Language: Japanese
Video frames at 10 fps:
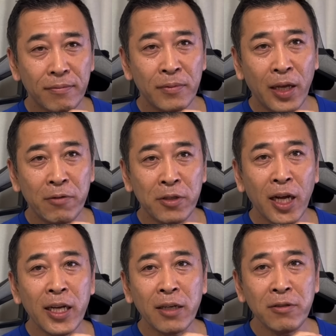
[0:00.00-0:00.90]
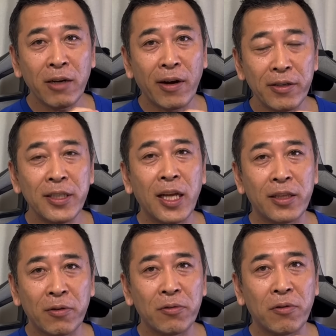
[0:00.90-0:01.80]
えー、ウクライナ軍が悪いんだって
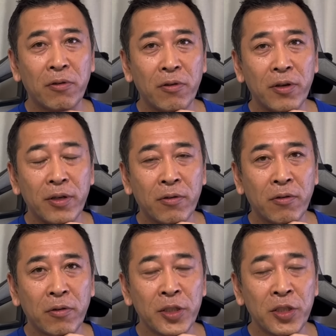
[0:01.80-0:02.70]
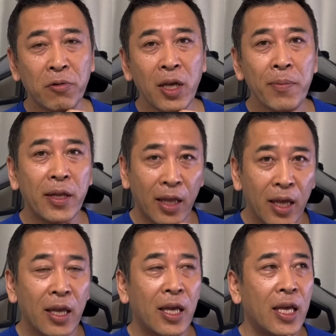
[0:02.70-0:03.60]
ことを、こう、一生懸命ね、
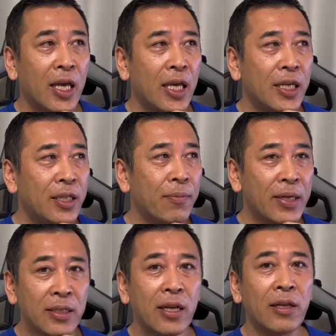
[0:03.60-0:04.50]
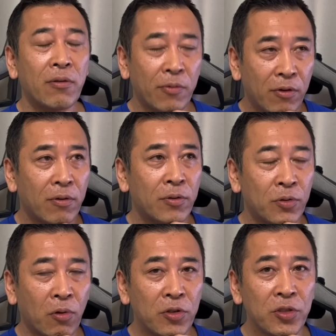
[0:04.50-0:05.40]
言ってますけれども、
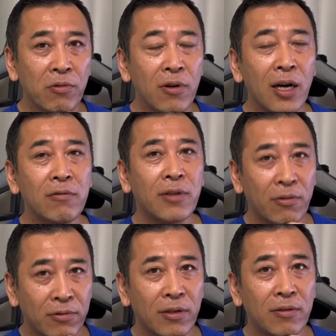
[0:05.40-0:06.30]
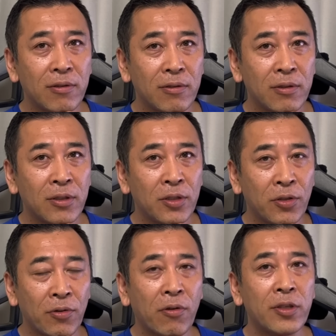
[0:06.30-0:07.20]
どこに証拠があるんだよっていう
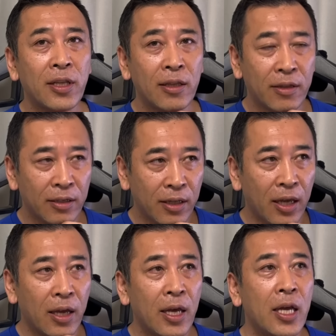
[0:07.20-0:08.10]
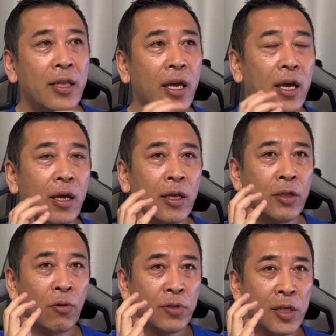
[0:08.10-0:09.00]
状況になっていて、で、
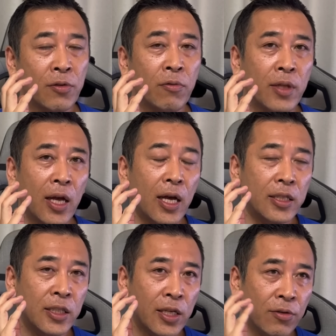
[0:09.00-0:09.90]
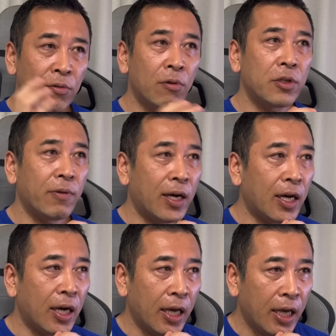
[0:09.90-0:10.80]
当然そんな偽情報に
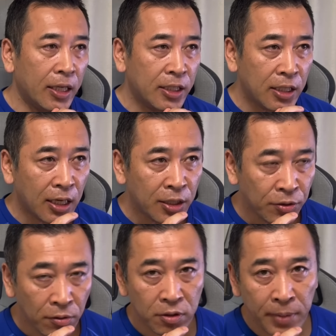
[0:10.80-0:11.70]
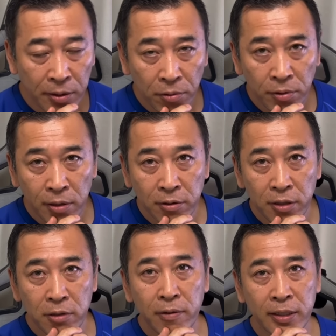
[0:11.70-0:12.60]
は、えー、西側諸国、真っ当な
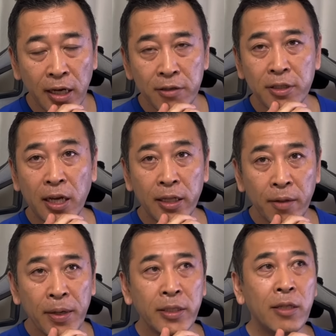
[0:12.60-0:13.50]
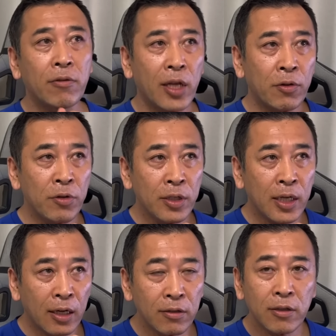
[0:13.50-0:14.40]
国々は左右されてませんので、とに
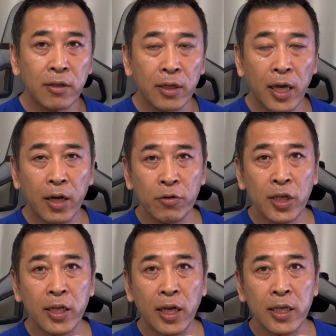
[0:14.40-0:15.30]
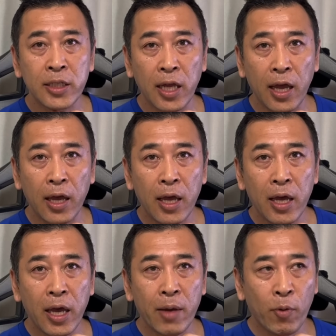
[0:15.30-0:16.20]
かく、えー、ロシアに対して、
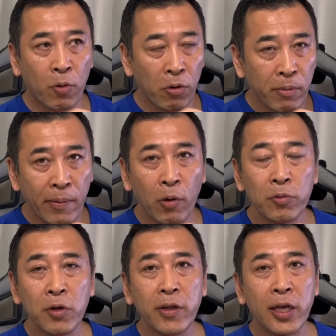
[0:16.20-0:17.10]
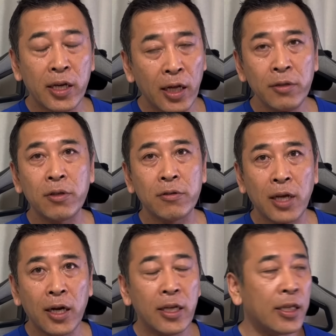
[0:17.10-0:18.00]
えー、もうこのままほっといてはいかんという
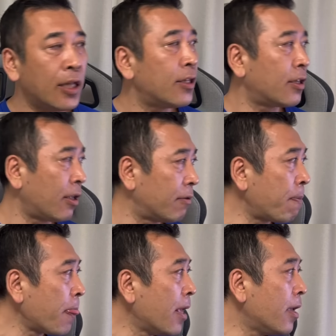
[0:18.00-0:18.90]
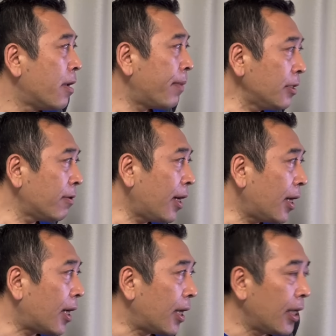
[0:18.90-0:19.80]
流れになってきてる。まず
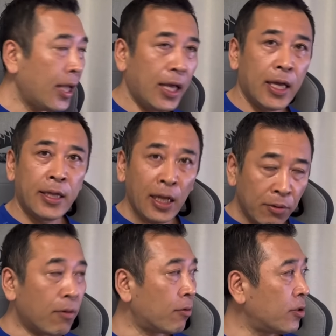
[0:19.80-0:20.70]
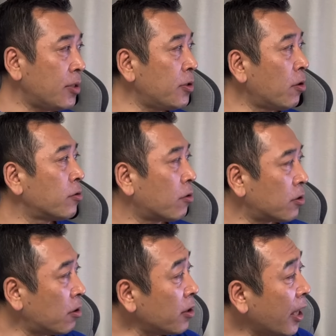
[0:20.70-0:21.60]
は、え NATO の事務総長、
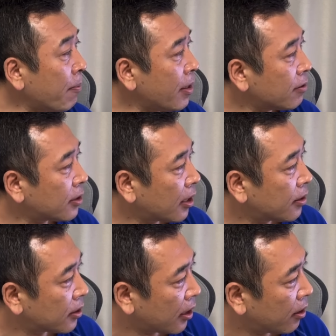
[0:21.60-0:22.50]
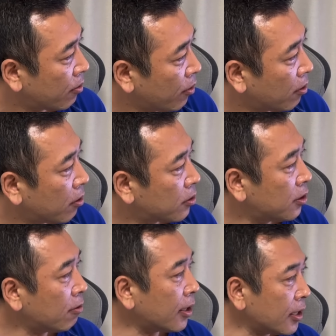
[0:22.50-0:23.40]
ストルテンベルグさんですけれども、
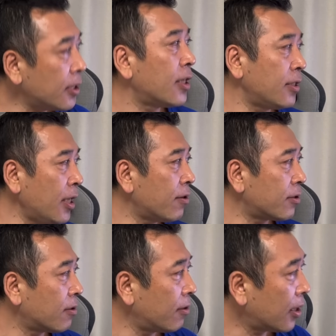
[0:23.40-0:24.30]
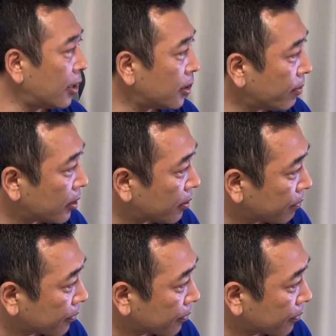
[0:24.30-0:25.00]
鶴岡先生ですね。よろしくお願いします。